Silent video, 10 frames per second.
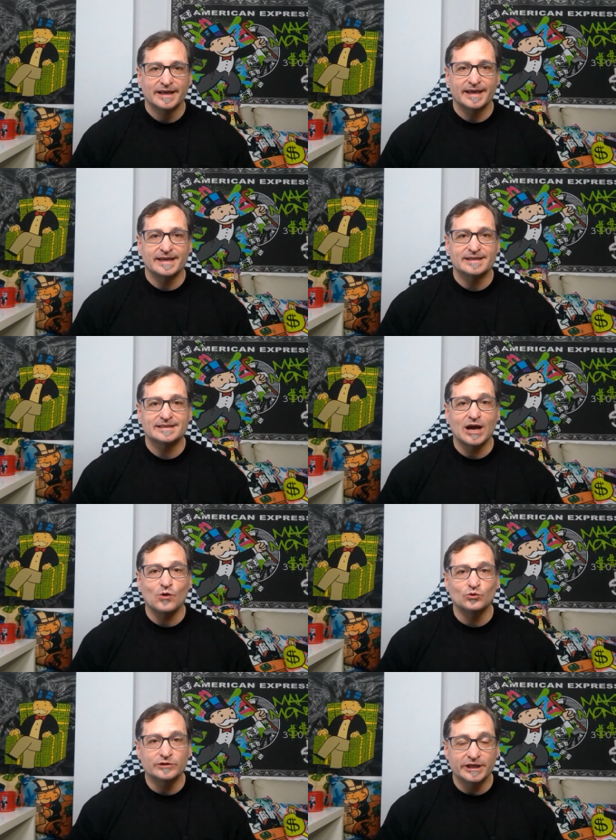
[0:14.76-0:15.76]
que está
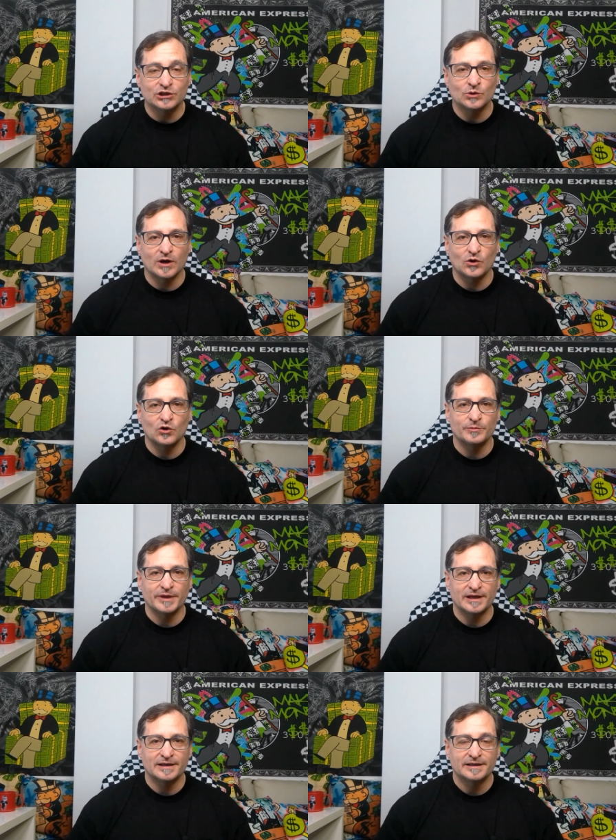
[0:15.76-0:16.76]
hundiendo a
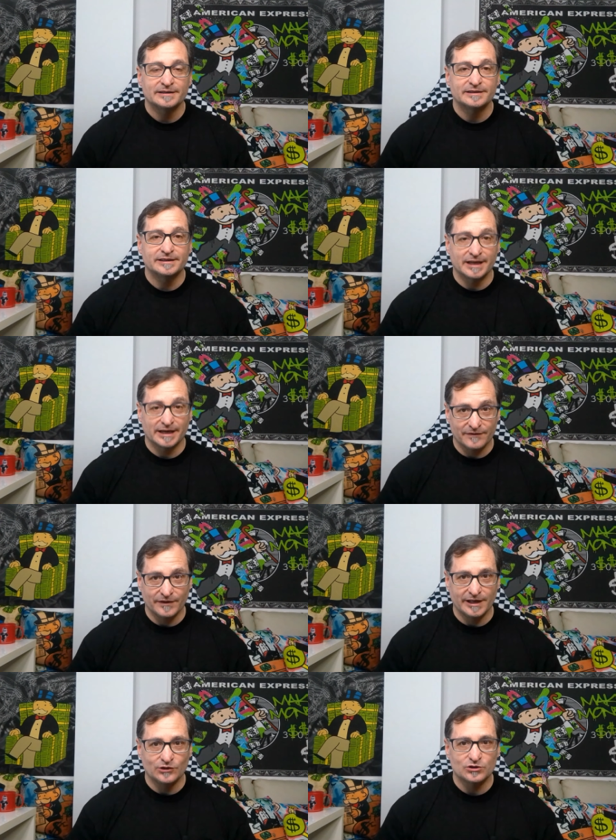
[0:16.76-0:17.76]
Colombia,
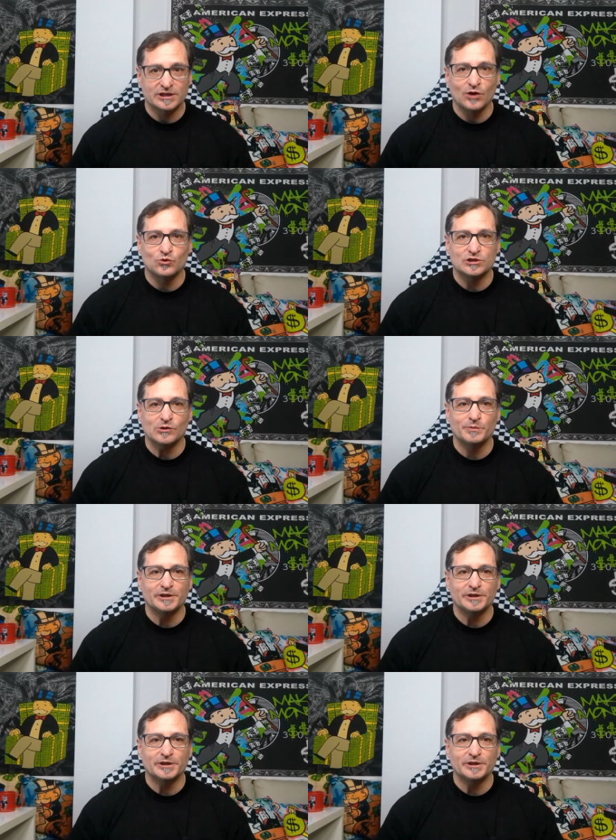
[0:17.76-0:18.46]
refiriéndose a Gustavo